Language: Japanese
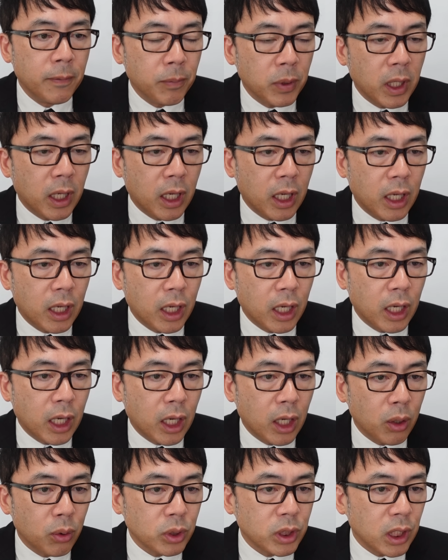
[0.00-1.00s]

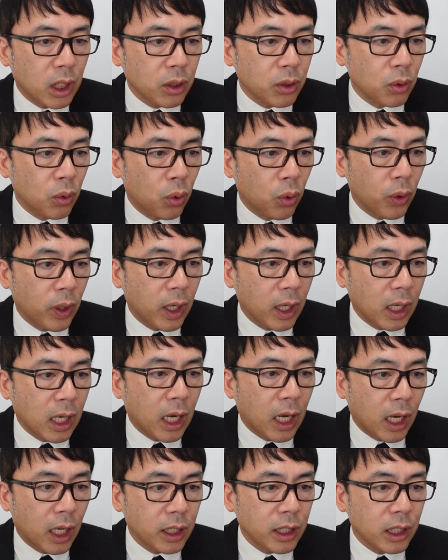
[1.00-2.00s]
で、えー、ロシア軍歩兵
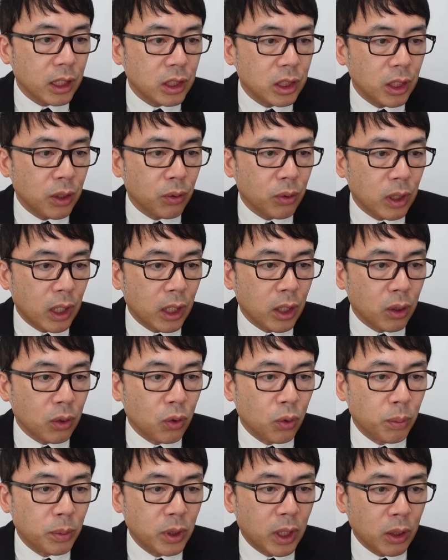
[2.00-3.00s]
が反撃し、ウクライナ
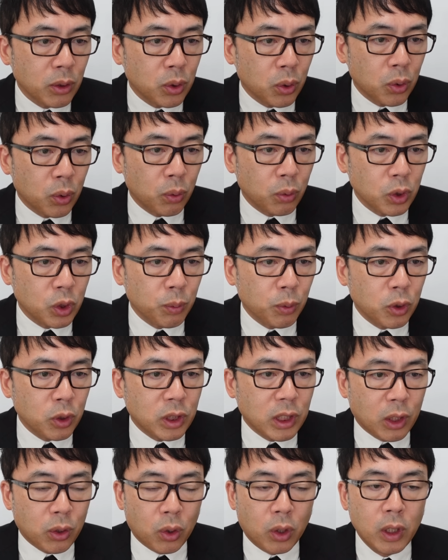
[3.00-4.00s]
軍を村の外に押し戻
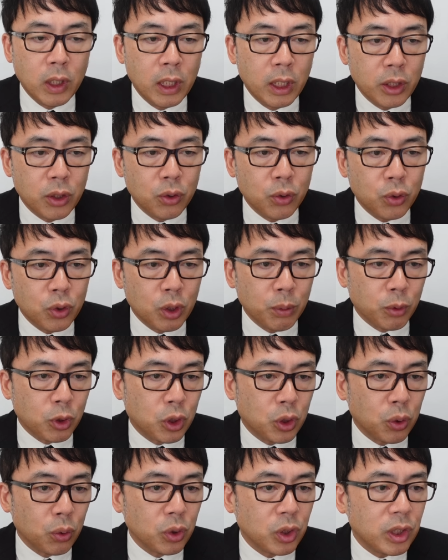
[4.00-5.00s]
したというふうにも
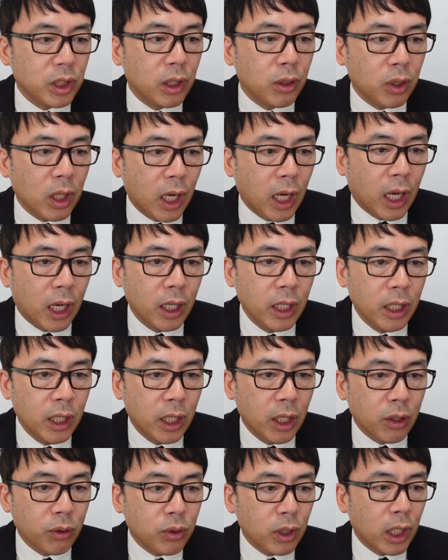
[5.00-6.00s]
主張しているが、
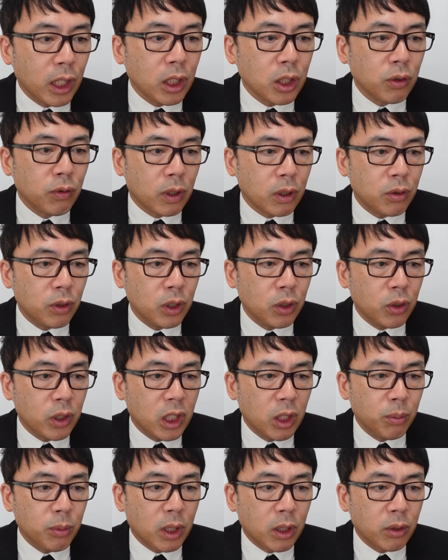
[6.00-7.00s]
えウクライナ軍は
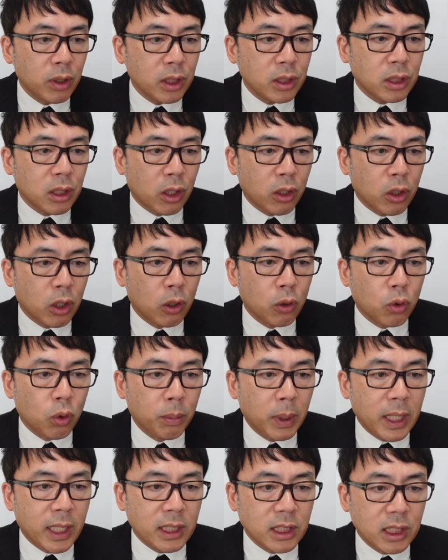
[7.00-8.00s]
クリヌキ村のいくつかの家屋
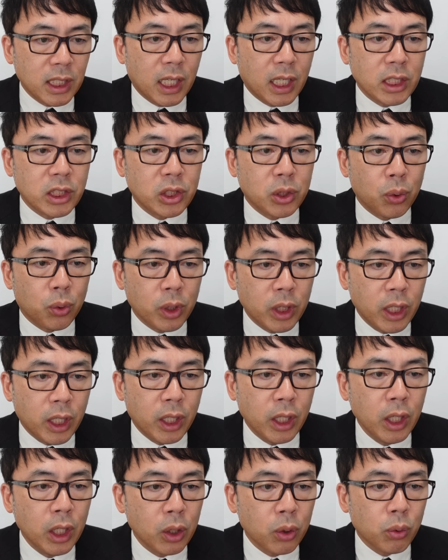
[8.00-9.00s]
をまだ支配してお
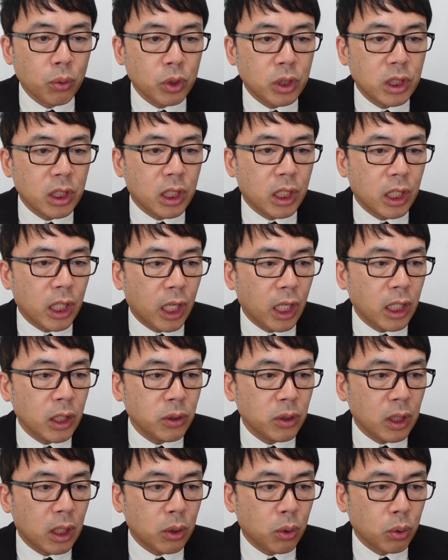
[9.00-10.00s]
り、この地域に援
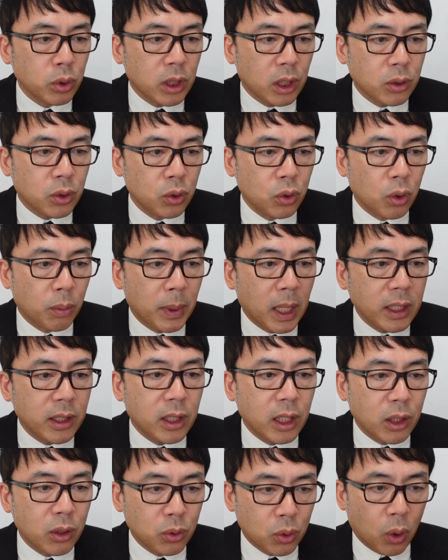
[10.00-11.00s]
軍が到着するのを
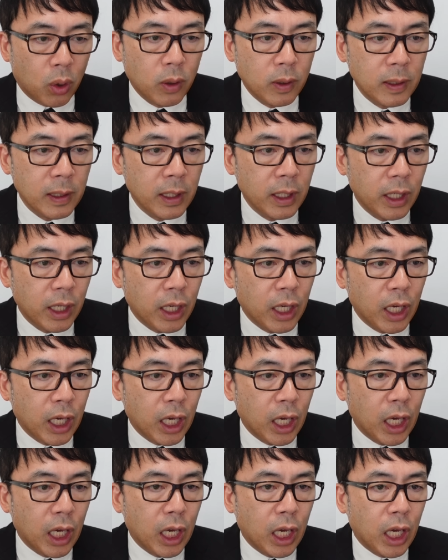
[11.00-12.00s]
待っていると、
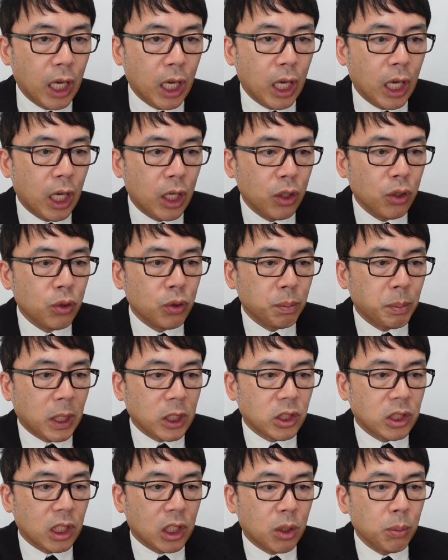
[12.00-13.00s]
えー、いう、ま
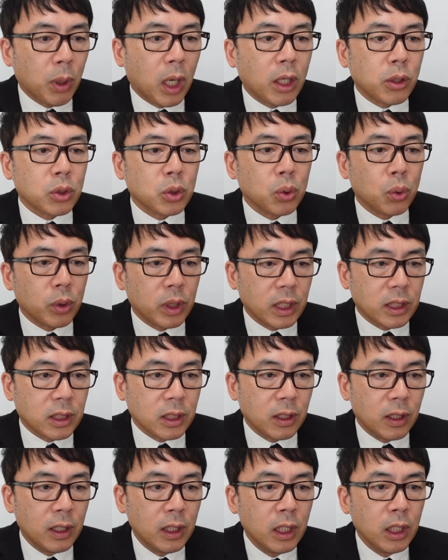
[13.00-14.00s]
あ、指摘もあるそうで
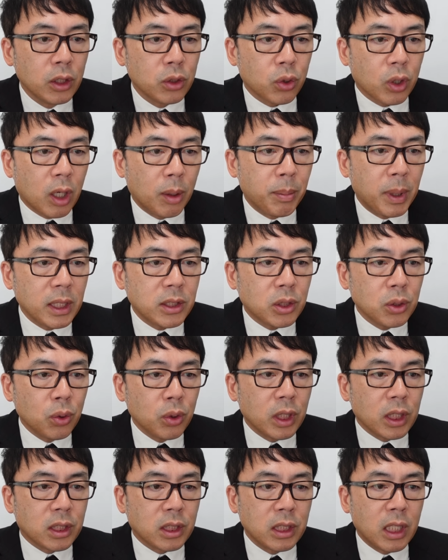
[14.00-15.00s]
す。それから別
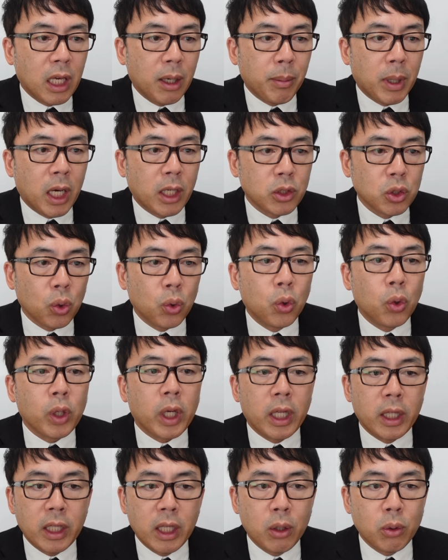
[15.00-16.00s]
のですね、まあ、情報
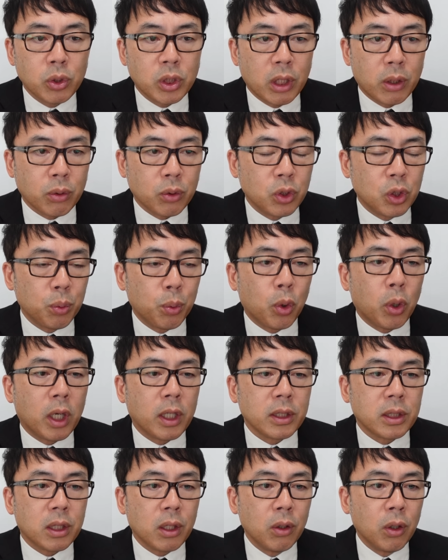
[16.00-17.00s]
源ね、ロシアの軍事
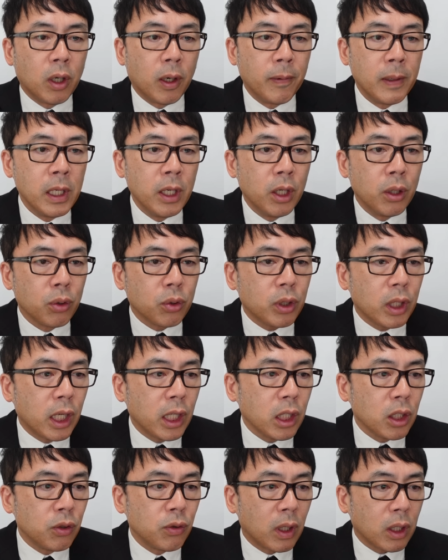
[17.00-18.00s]
ブロガーですけど、
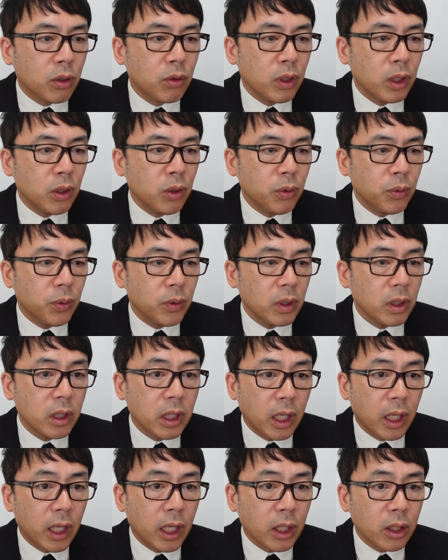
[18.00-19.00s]
ウクライナ軍はクリヌ、
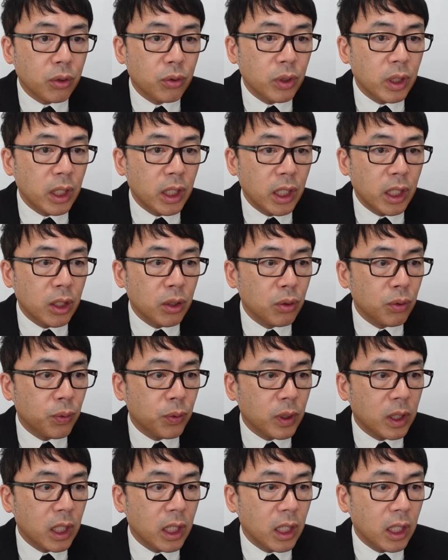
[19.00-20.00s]
えー、
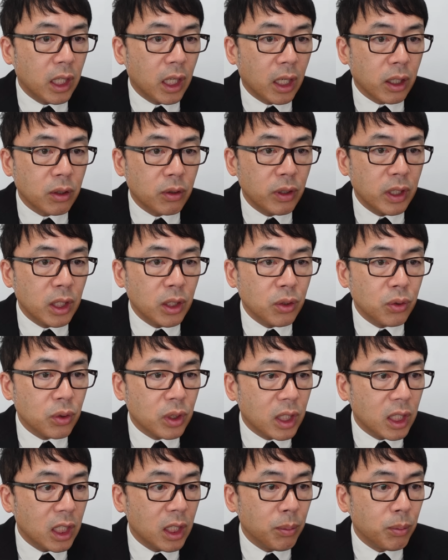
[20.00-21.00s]
クリヌフキ、
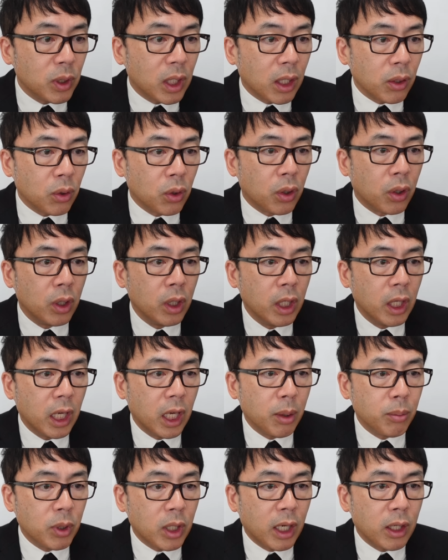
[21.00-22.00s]
クリヌキ村の、
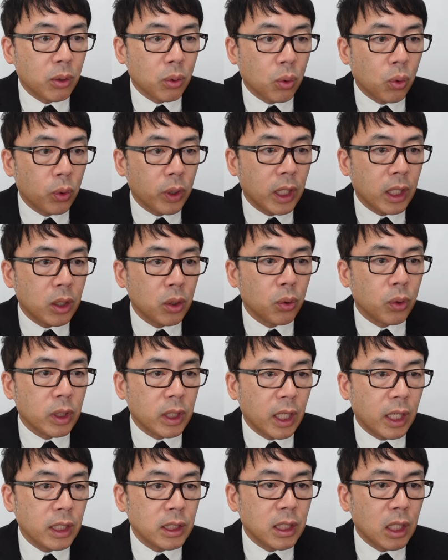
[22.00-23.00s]
えー、村への攻撃におい
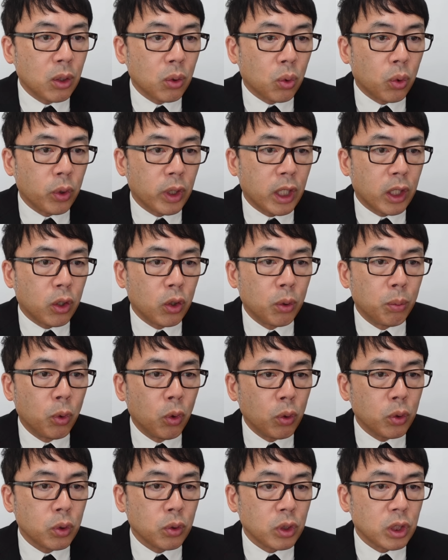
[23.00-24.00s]
て、以前の攻撃より
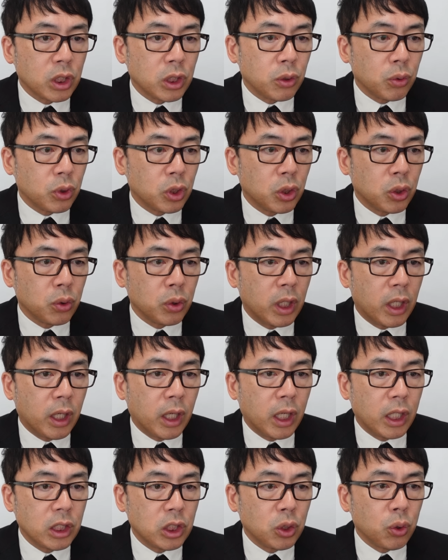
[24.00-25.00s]
も多くの人員を使用,、
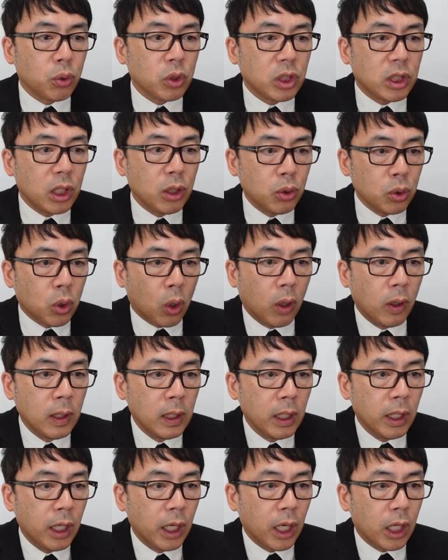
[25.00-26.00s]
えー、使用していると
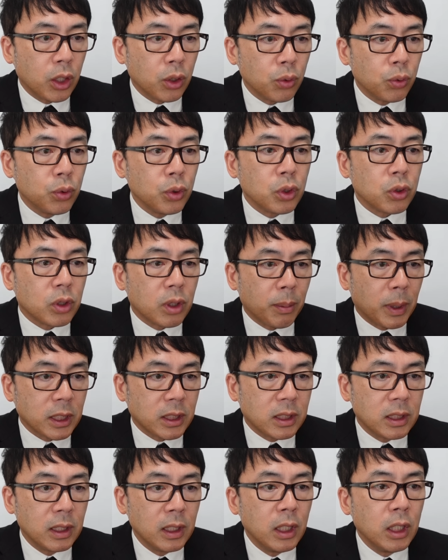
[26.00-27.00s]
いうふうに言ってま
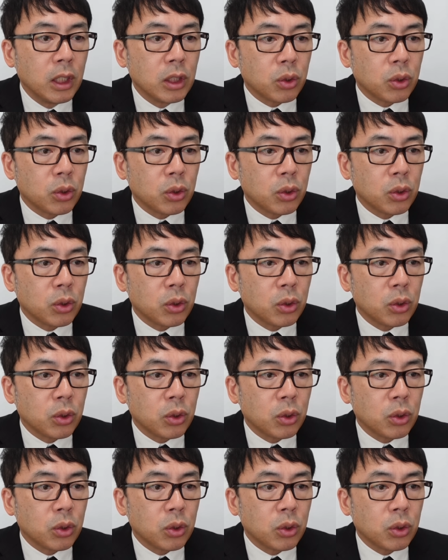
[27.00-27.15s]
す。